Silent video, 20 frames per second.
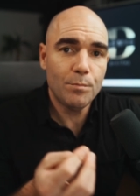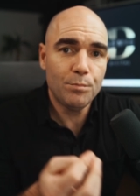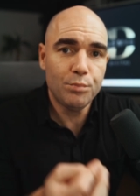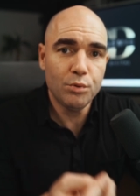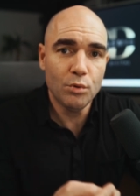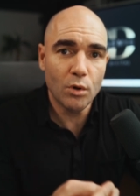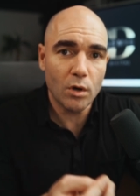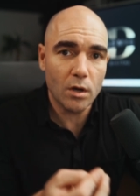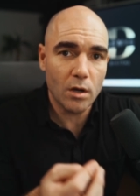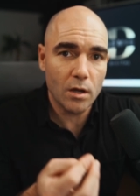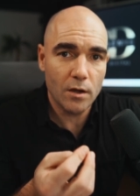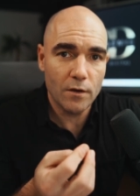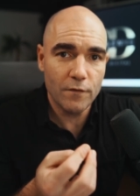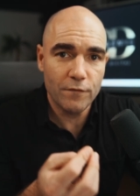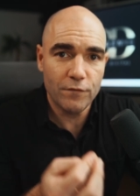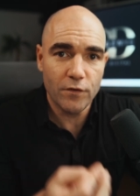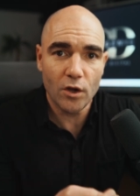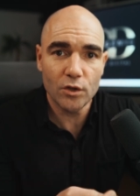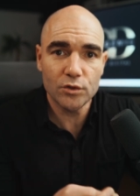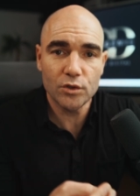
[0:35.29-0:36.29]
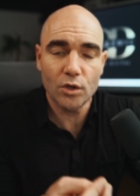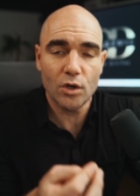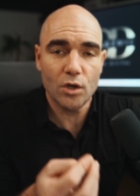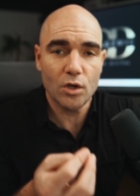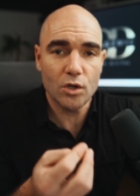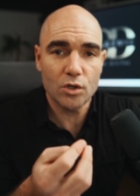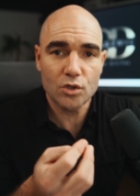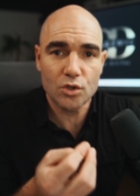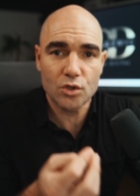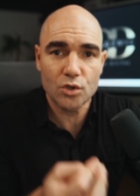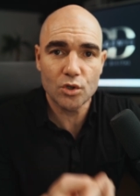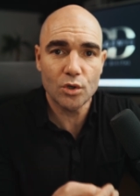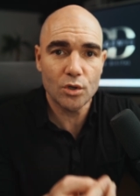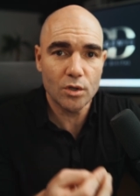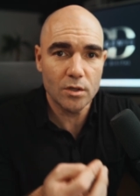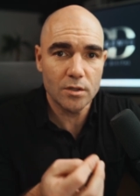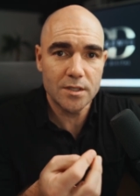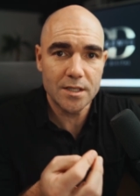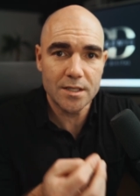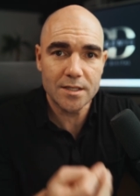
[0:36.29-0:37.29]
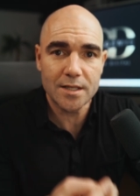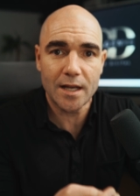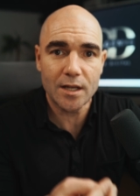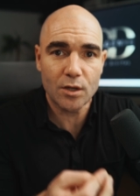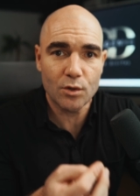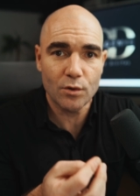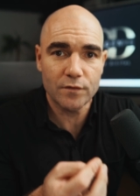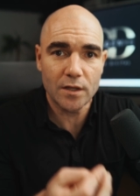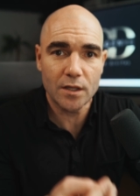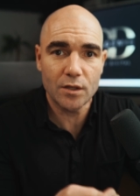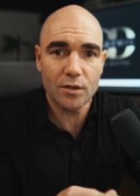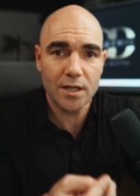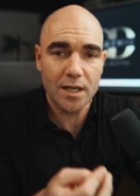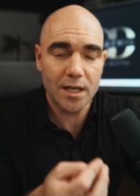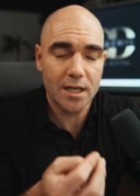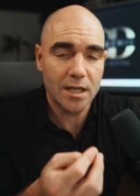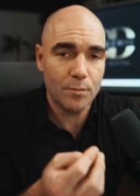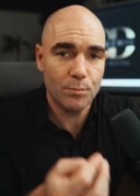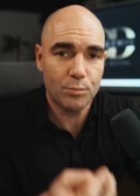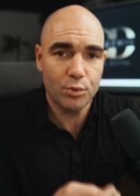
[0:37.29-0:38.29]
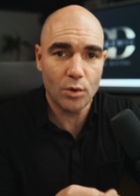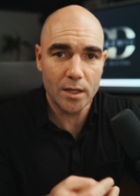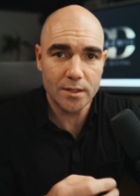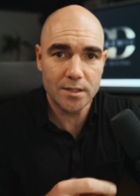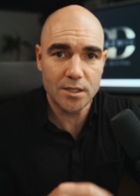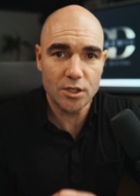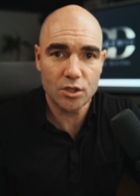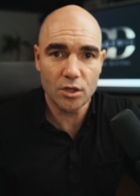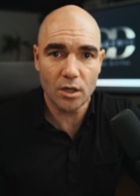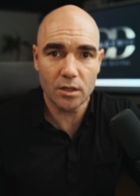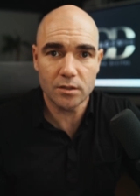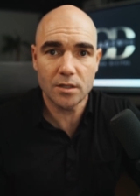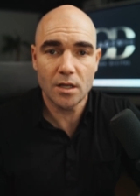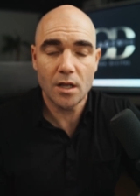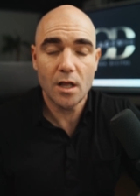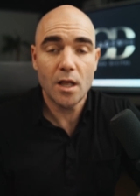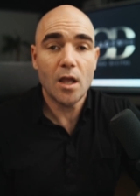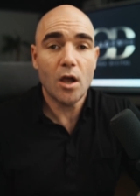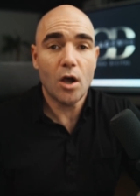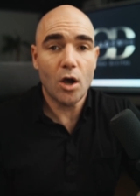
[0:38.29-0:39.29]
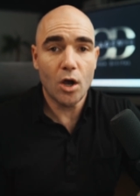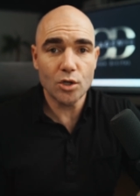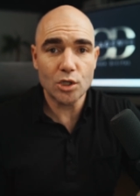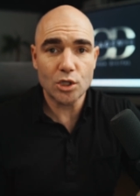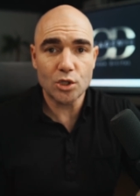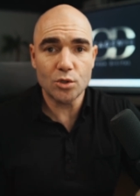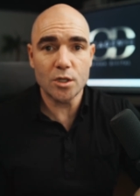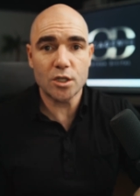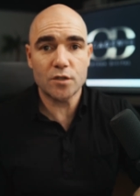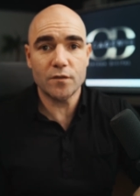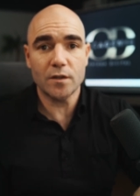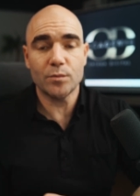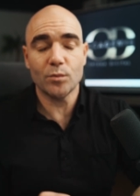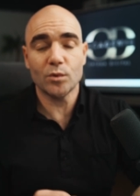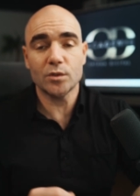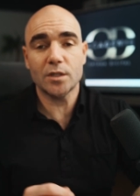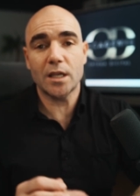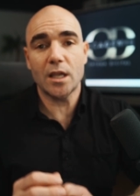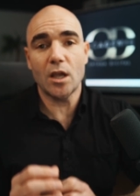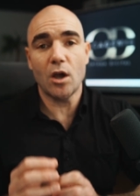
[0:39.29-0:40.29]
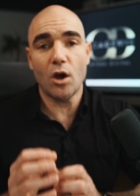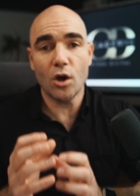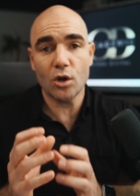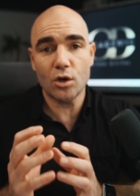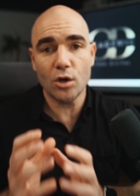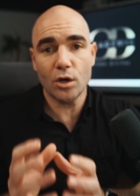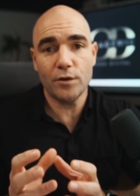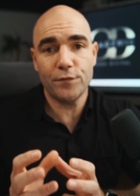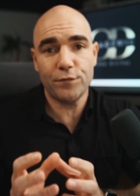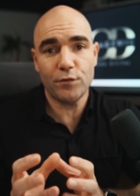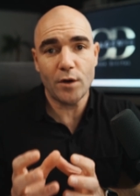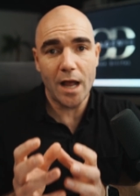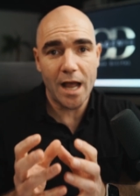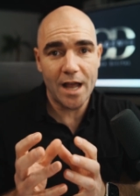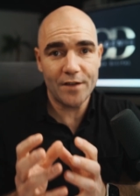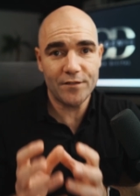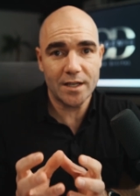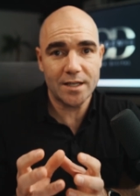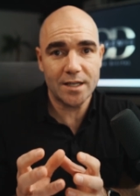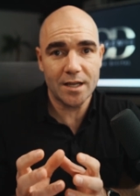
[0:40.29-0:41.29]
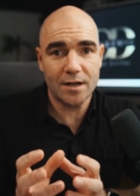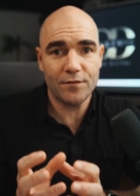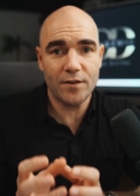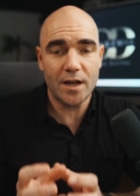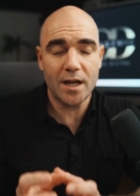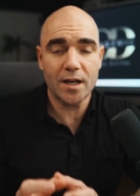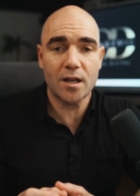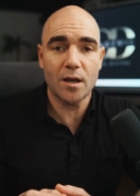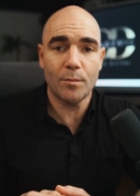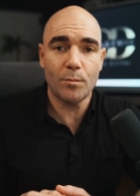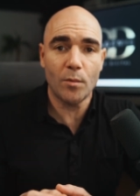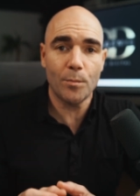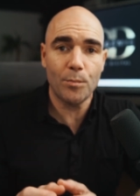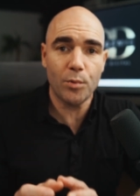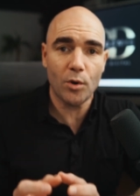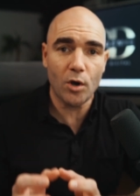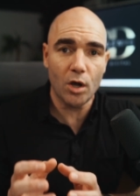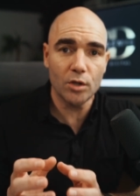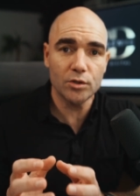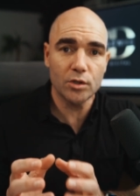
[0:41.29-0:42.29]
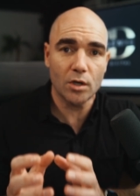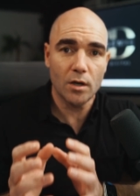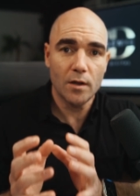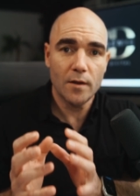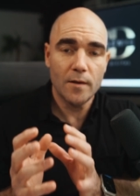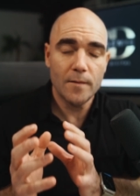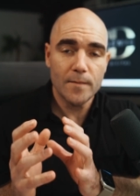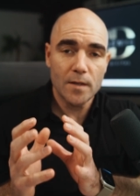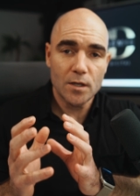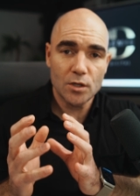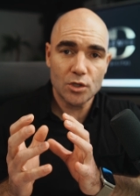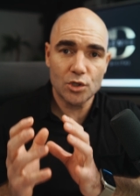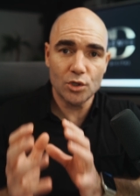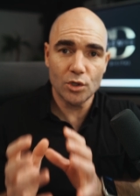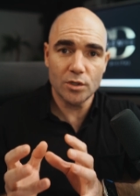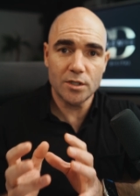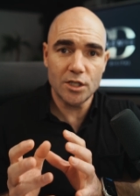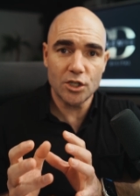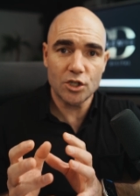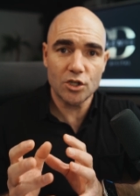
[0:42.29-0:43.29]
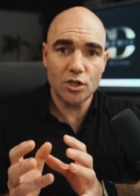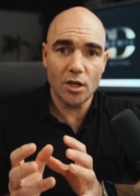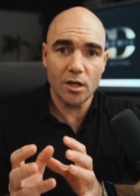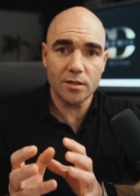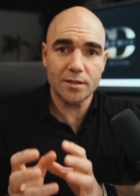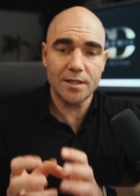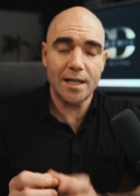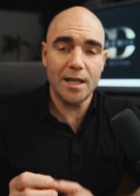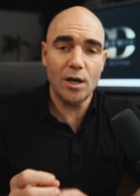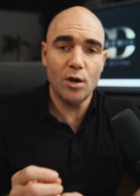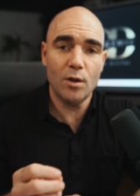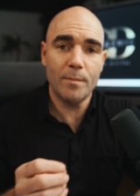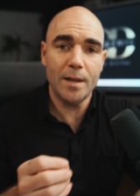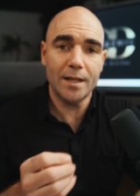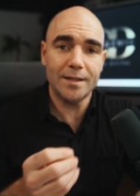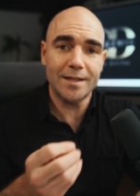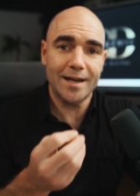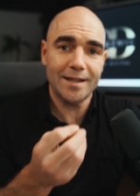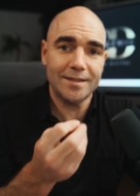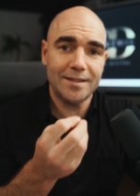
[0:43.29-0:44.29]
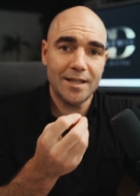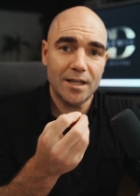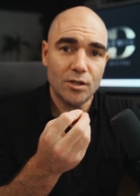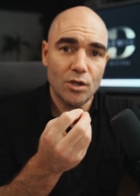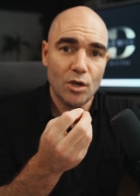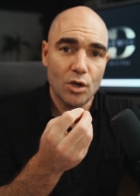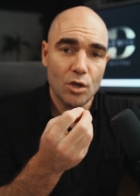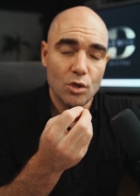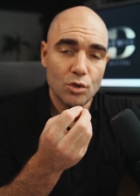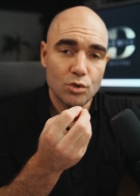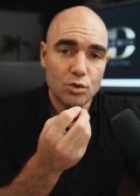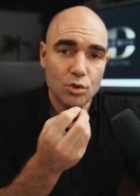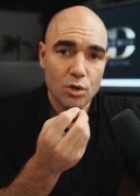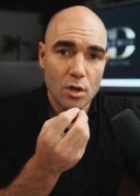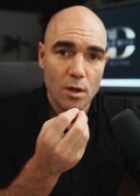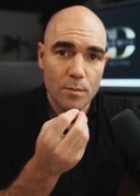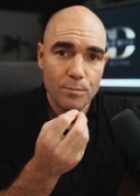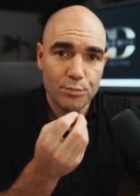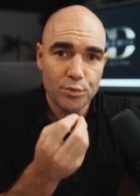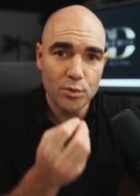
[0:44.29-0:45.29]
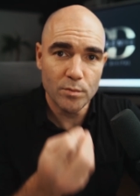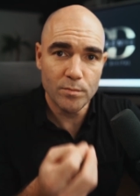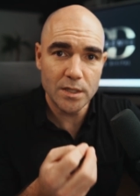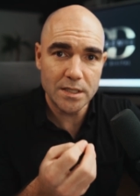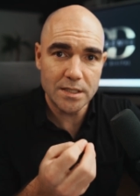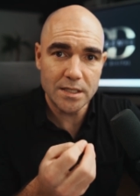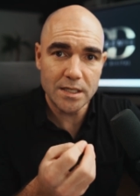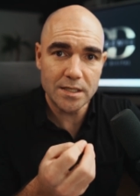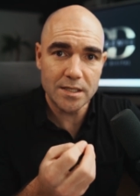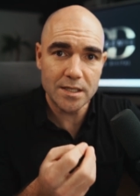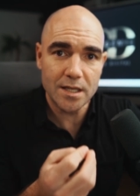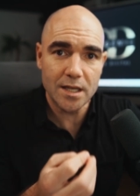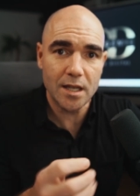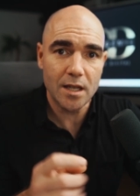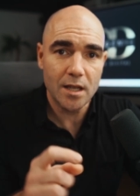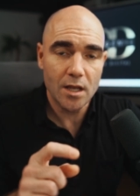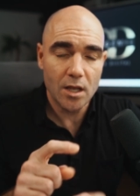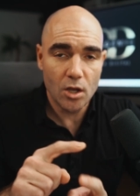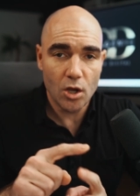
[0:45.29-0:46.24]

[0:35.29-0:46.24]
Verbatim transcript: pour vendre ce design qu'on vient de créer pour un t-shirt. Ensuite, je vais te montrer encore une fois avec Canva comment prendre ce t-shirt et le mettre à l'intérieur d'une publicité